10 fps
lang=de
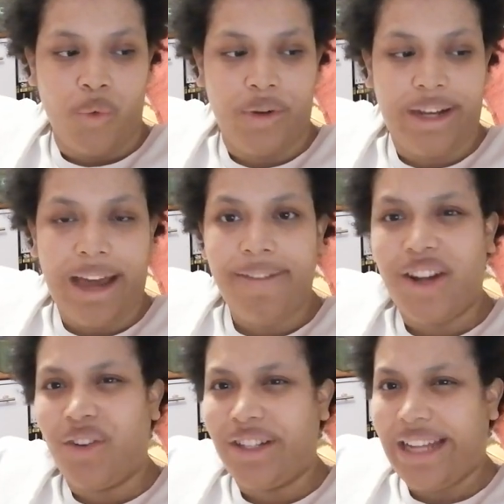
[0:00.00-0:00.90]
Und da wäre
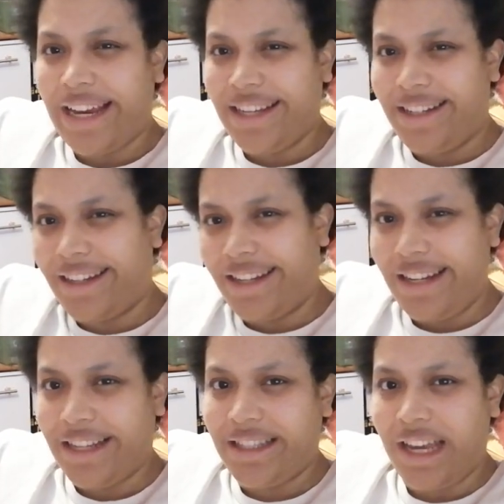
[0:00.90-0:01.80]
doch jetzt eigentlich der
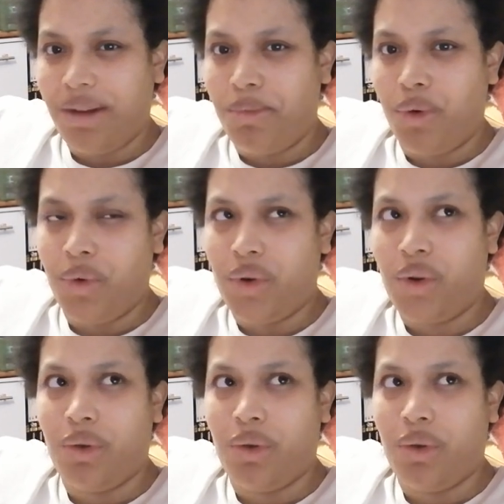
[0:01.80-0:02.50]
richtige Zeitpunkt,